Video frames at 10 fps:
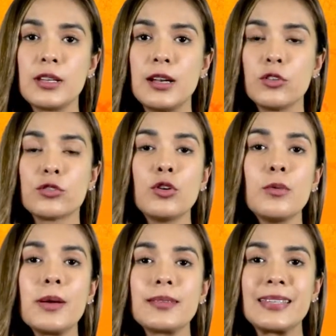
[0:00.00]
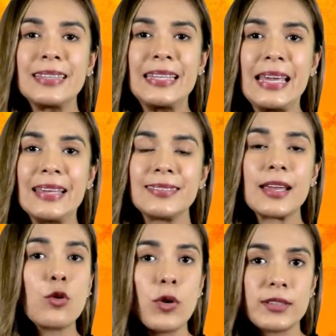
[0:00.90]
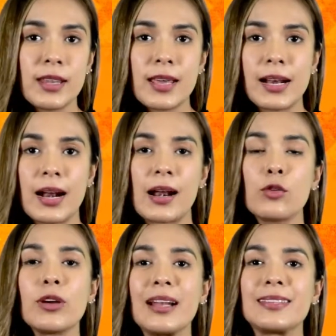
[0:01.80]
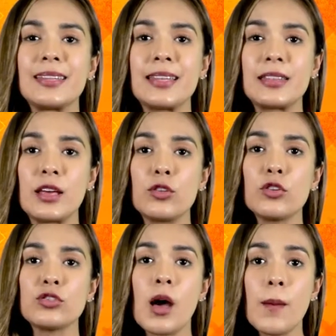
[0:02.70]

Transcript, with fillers: los clubes de esta encuesta declararon que el 72%